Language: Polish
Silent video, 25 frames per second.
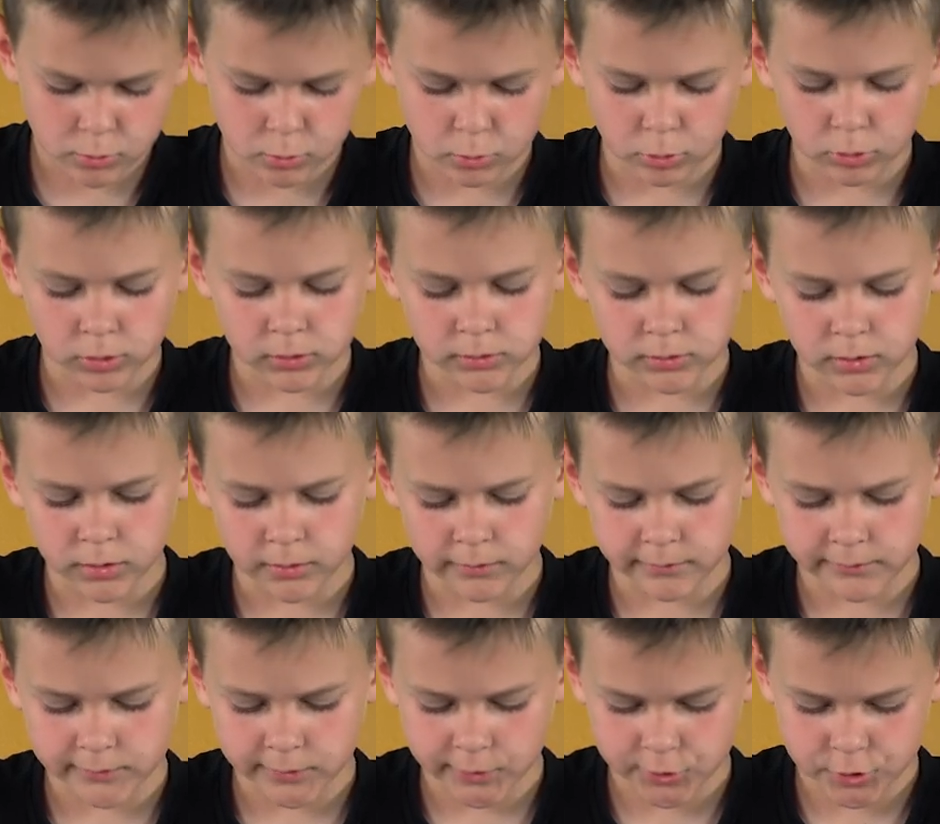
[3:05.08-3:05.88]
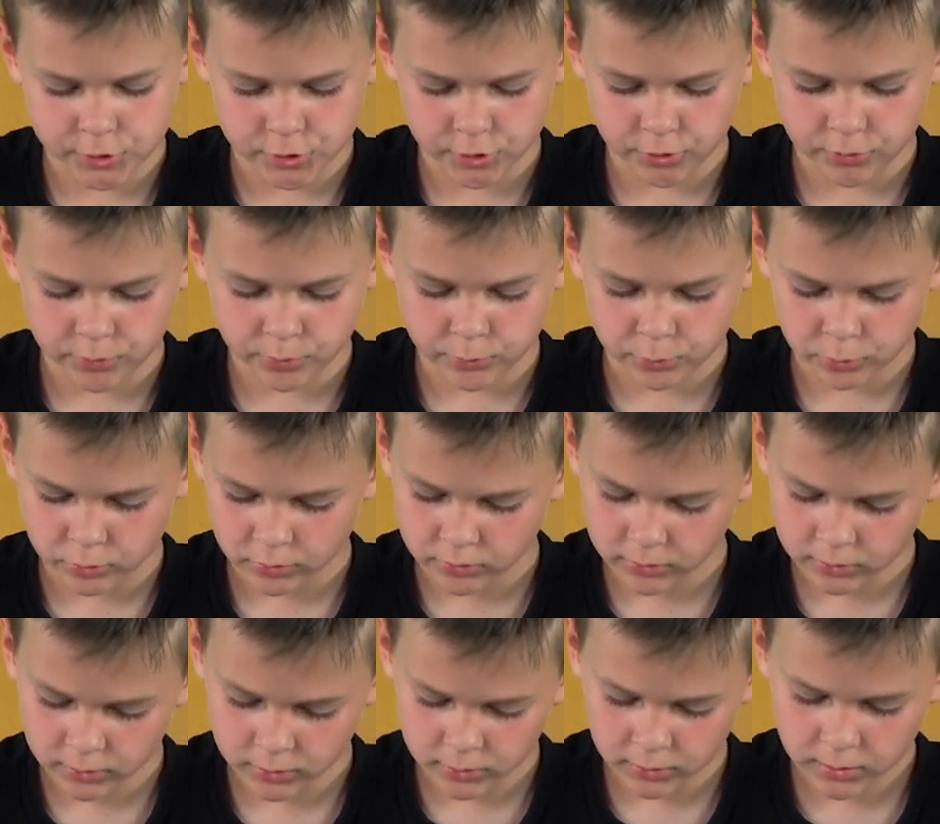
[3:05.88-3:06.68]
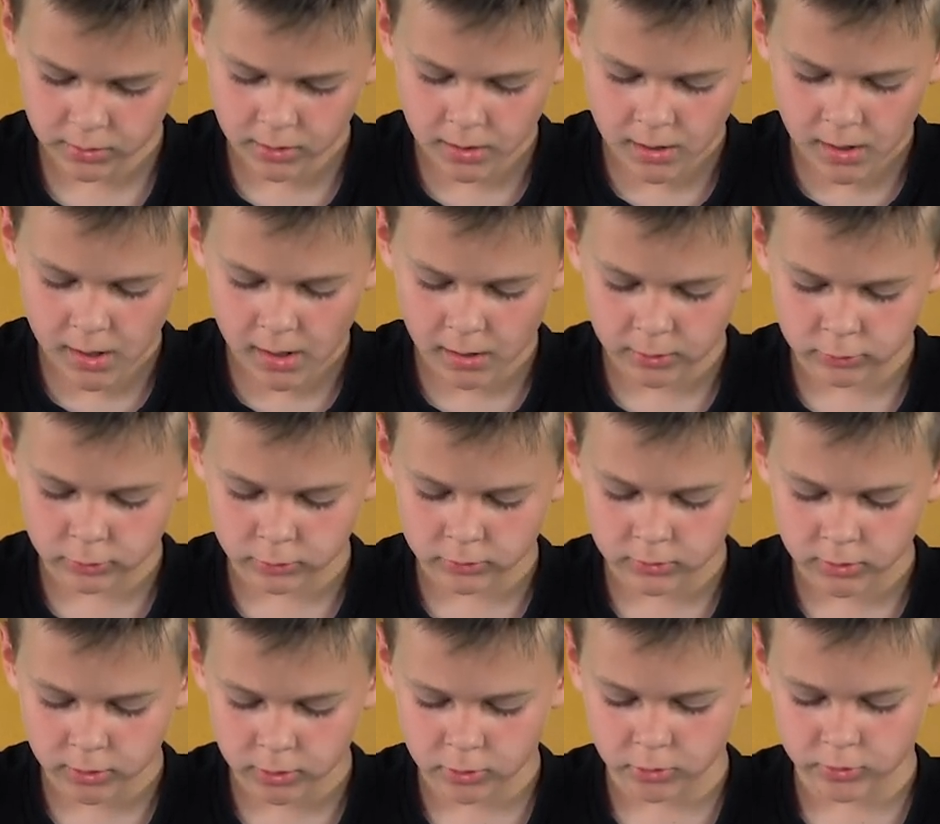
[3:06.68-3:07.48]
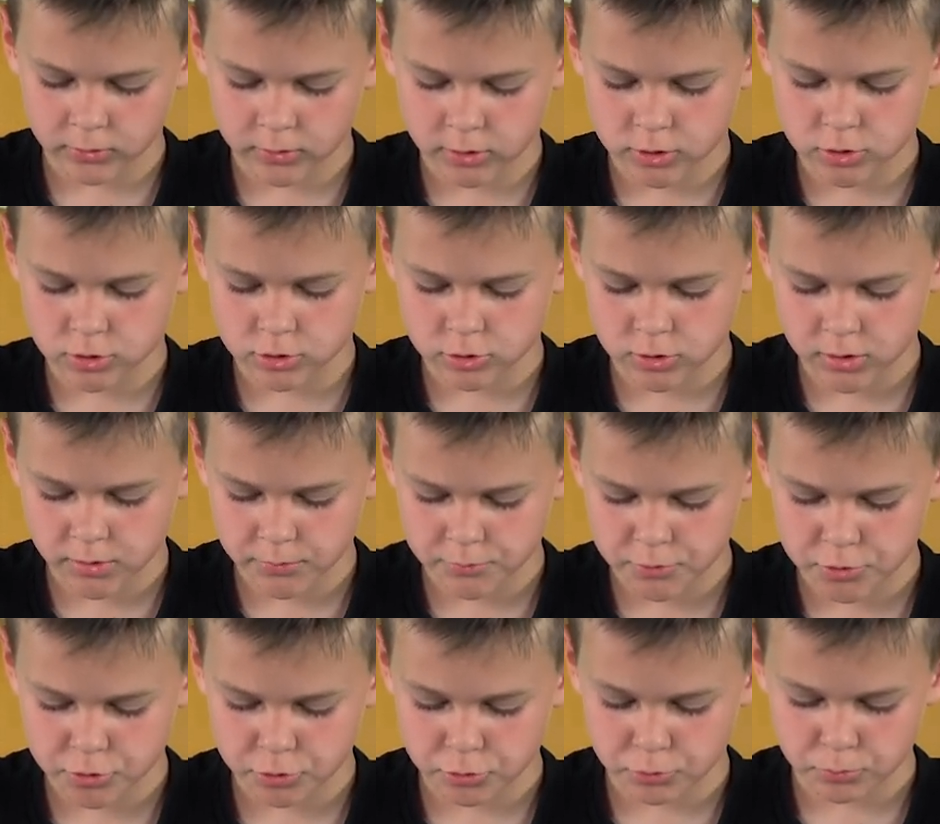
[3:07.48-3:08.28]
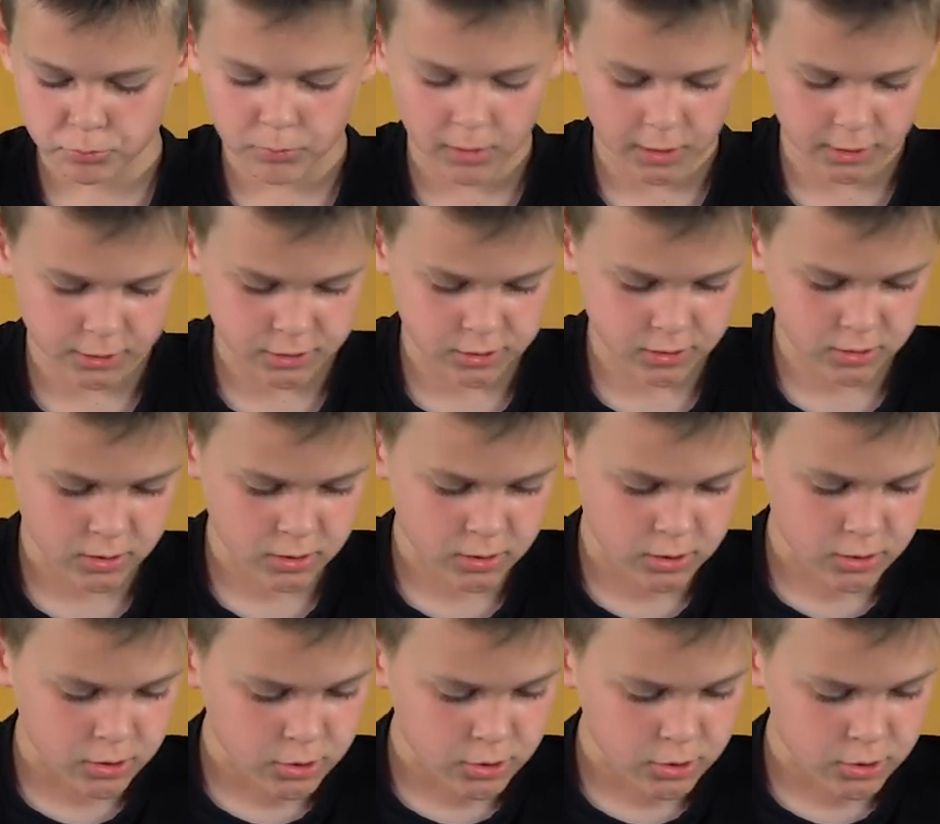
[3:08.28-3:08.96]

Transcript: głodny i strasznie smutny, a do tego zacząłem się bać,